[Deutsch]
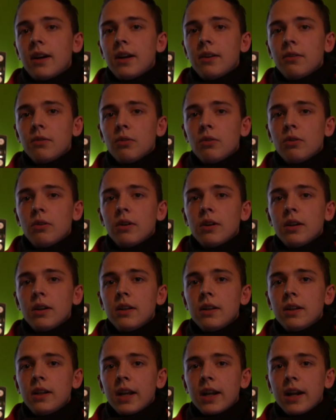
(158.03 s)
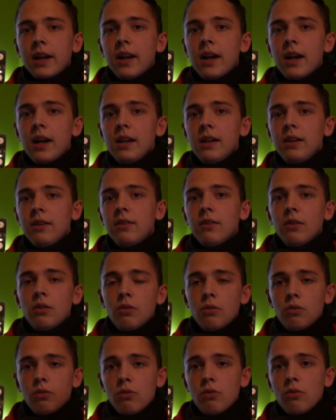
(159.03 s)
Also der Kanal ist
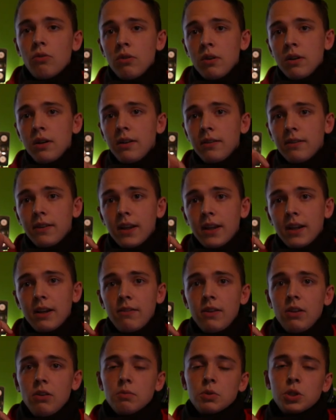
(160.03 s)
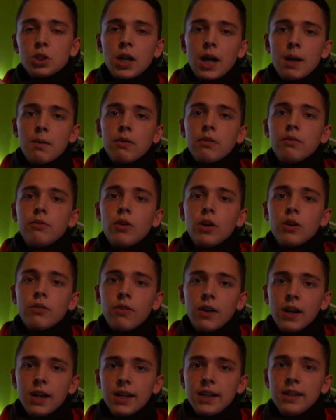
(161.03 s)
unten ist er in der Videobeschreibung für euch
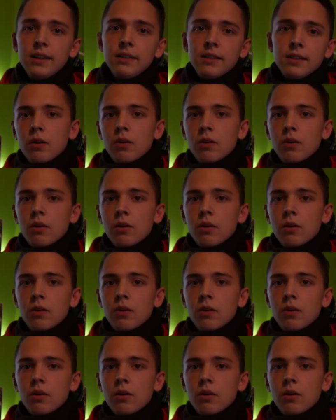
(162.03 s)
verlinkt.